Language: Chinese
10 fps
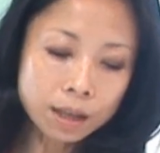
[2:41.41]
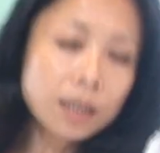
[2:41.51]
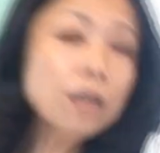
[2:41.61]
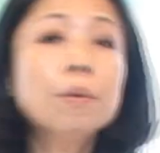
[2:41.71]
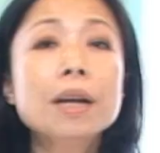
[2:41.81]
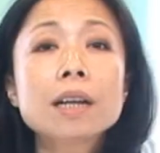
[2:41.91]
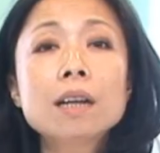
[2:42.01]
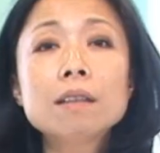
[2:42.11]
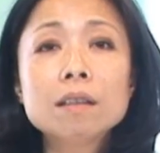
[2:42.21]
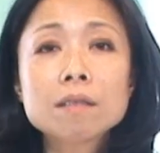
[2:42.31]
因为
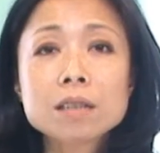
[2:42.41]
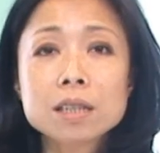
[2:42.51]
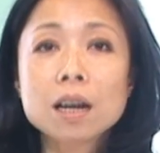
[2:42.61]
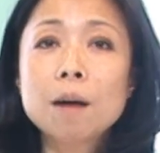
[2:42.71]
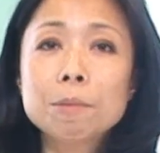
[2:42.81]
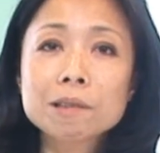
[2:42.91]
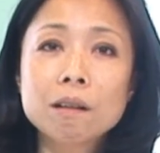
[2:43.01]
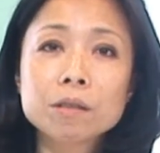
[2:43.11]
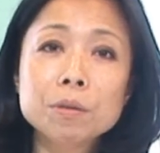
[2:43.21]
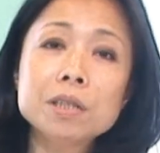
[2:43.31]
个人的喜好不
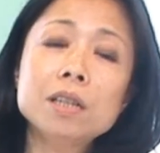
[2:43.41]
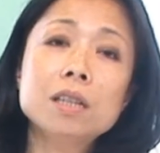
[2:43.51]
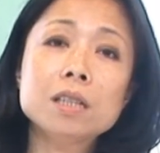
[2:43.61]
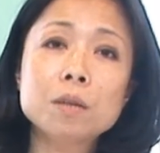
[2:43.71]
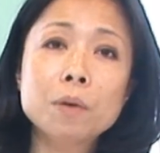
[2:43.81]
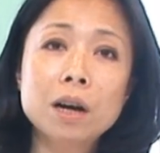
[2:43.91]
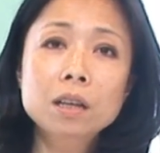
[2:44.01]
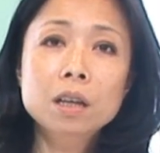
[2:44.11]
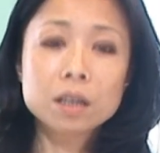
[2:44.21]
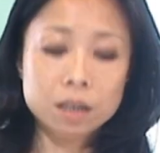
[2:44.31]
同，有些人希望
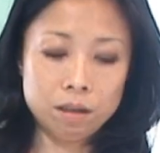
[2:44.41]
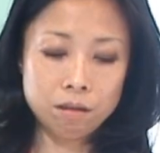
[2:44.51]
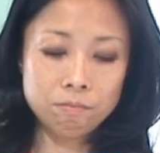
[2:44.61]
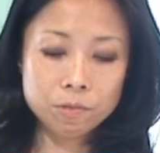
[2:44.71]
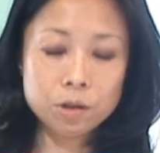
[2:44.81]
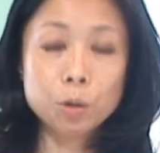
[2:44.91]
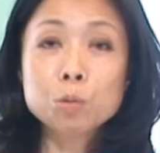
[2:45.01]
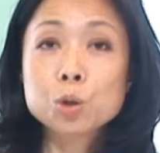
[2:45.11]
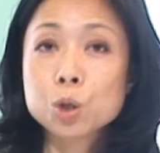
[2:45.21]
可能油